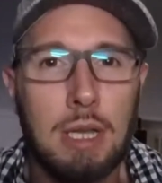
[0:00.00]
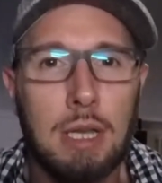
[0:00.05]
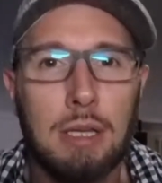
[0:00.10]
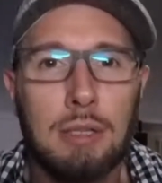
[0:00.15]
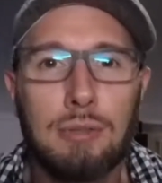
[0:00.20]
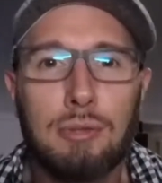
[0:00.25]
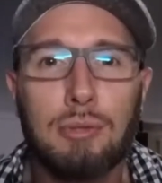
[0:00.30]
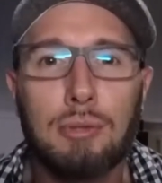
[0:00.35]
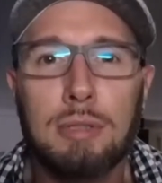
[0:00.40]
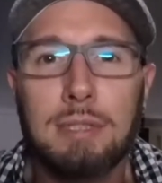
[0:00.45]

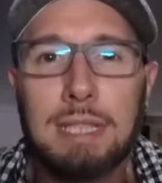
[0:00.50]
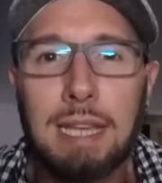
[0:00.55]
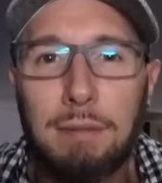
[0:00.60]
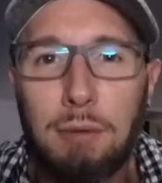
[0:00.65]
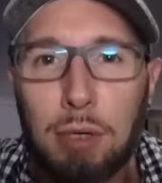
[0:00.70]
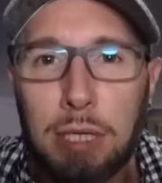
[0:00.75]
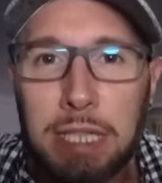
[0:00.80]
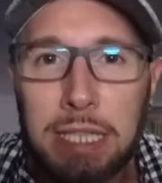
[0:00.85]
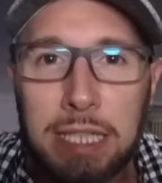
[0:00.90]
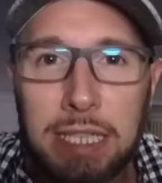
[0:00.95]
sui
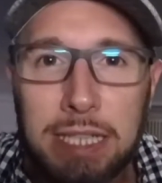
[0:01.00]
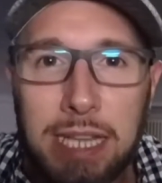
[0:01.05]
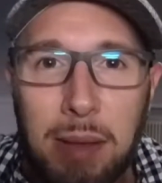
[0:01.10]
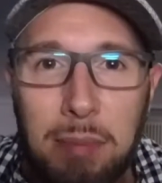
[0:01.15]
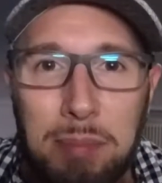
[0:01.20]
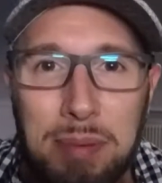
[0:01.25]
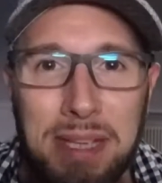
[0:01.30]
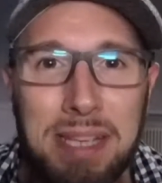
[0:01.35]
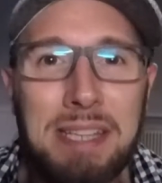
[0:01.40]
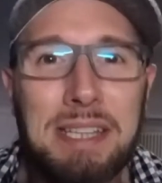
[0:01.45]
tavolini da
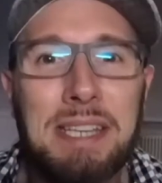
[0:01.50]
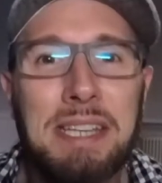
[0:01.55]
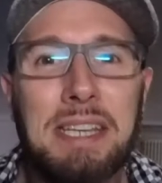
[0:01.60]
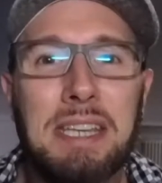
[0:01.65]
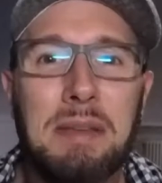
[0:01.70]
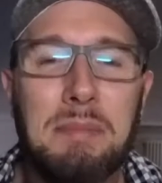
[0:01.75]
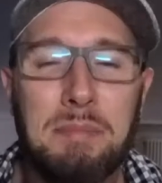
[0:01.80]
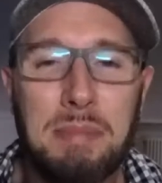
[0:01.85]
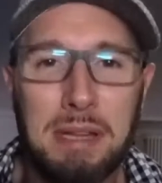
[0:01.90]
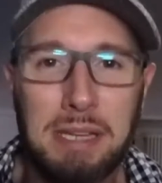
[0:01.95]

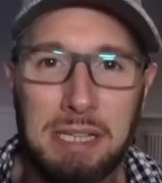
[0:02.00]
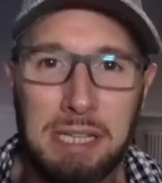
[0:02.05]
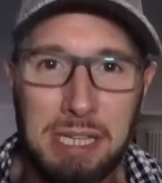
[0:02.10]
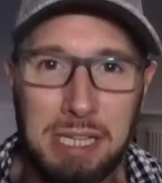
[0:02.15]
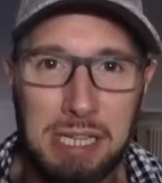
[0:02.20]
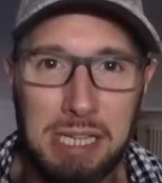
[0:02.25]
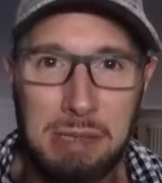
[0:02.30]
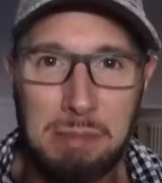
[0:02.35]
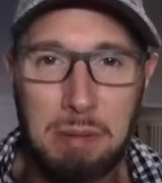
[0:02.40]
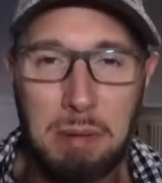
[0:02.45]
picnic i
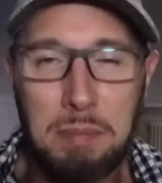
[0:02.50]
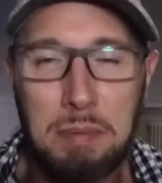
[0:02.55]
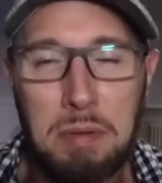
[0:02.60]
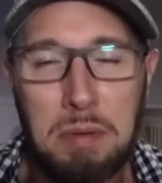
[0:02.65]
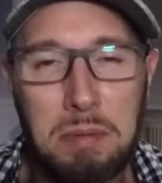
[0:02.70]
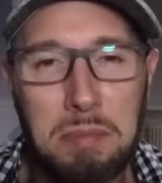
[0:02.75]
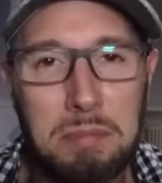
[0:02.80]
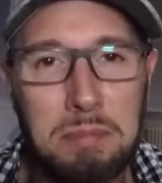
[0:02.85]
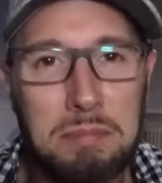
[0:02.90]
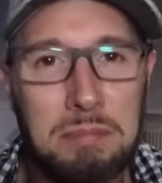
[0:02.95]
panini, proprio
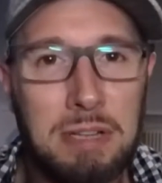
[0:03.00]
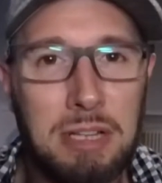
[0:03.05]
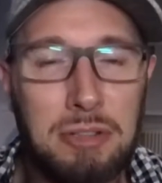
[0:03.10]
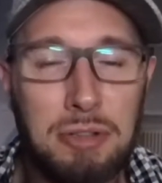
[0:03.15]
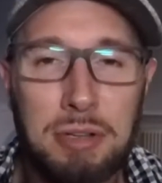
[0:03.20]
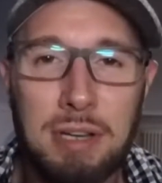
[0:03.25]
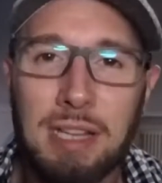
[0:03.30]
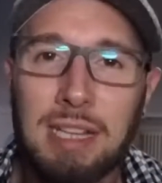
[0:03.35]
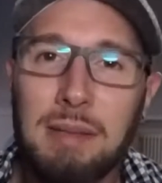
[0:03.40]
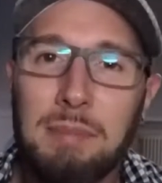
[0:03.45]
una
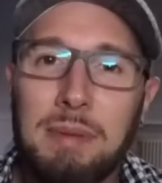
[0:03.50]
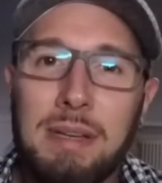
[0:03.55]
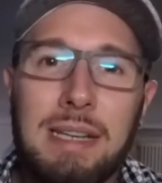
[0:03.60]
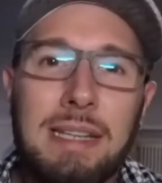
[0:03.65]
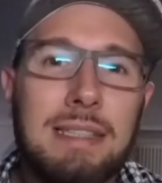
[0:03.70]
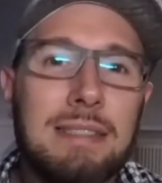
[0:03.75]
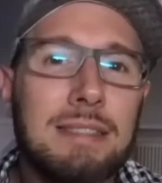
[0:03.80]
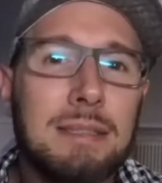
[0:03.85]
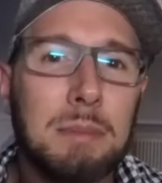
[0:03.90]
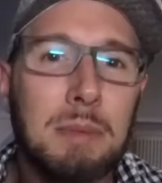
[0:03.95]
giornata
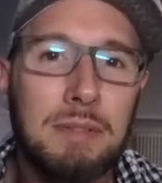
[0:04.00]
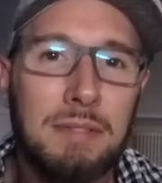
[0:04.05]
bellissima,